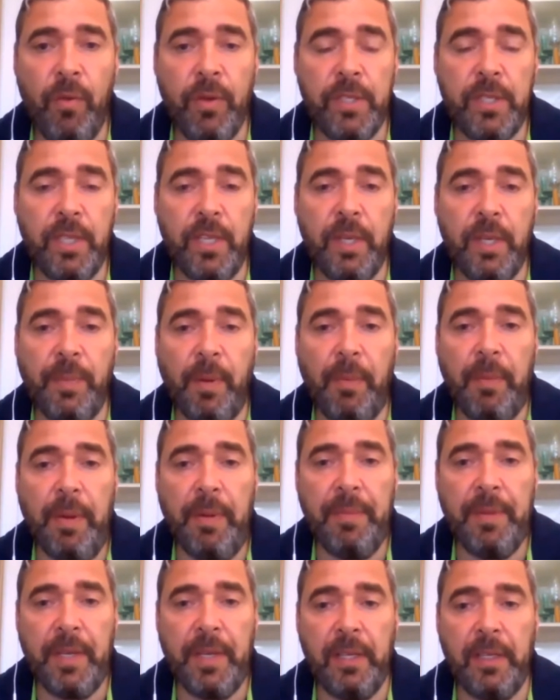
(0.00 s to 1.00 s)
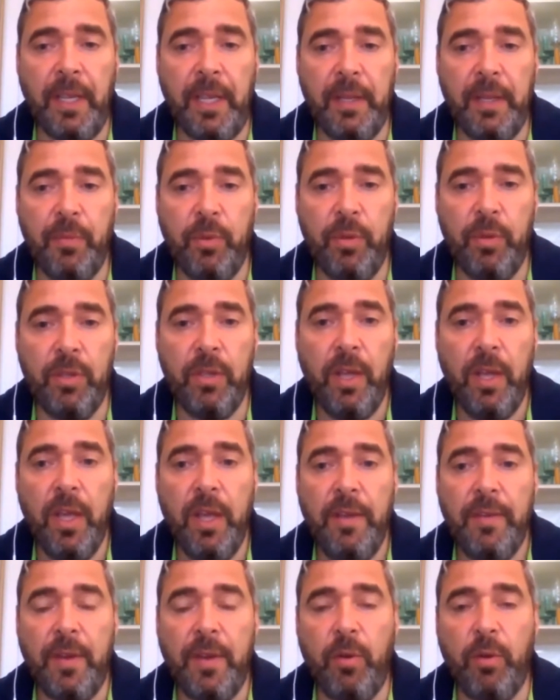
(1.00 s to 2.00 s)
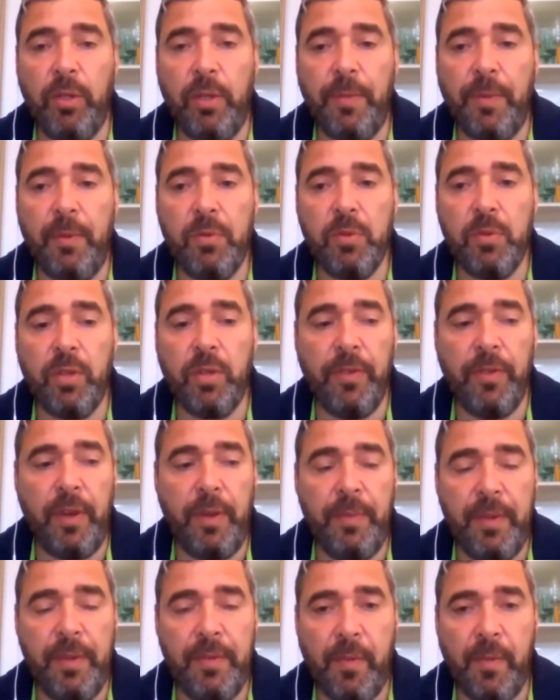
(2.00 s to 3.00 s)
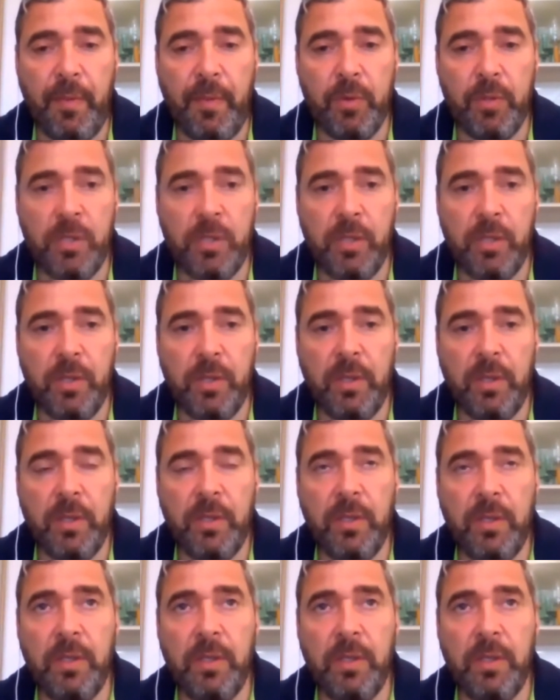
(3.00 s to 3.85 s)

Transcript: у вас таких проблем никогда не будет. В какой-то промежуток времени вы просто